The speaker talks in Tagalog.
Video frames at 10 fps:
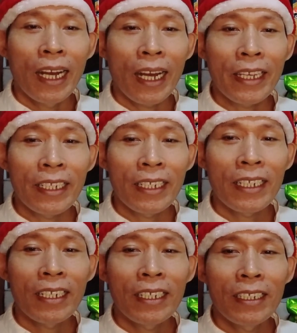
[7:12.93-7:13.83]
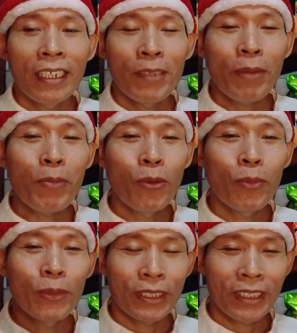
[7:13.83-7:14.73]
ay uh, halimbawa bum,
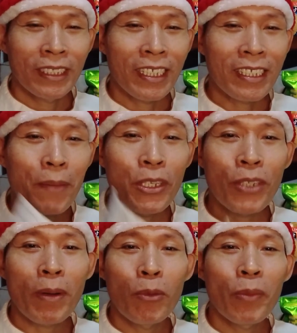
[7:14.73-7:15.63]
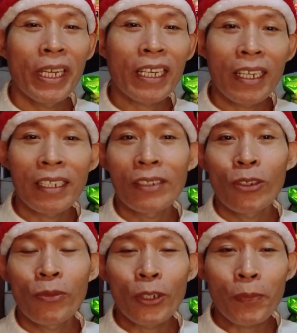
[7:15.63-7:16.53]
sa nasabi niyo pa bumili kayo ng
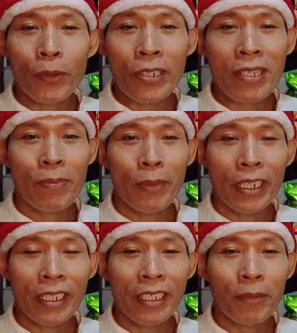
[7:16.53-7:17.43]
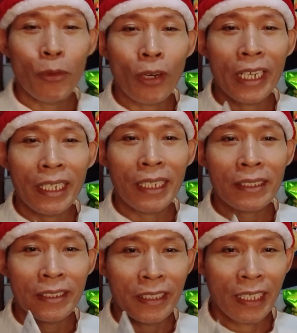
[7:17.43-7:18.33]
all purpose binigyan po kayo ng
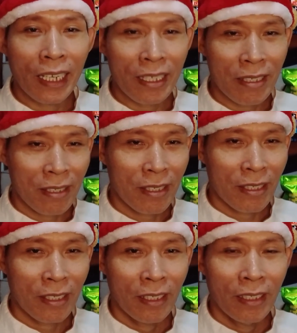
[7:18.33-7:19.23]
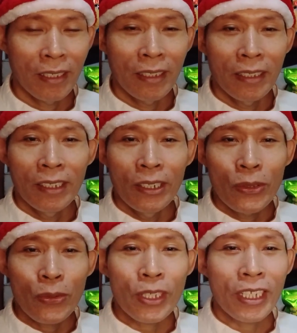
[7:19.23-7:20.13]
third class
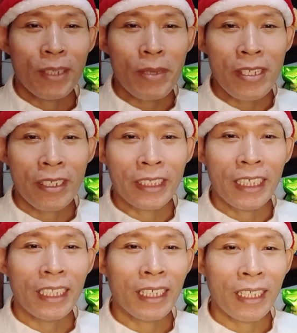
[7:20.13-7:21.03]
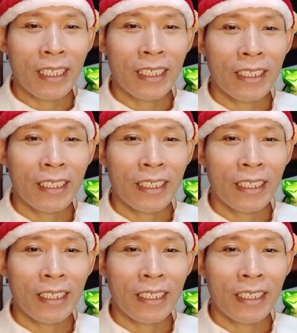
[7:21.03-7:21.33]
so diyan naman sir talagang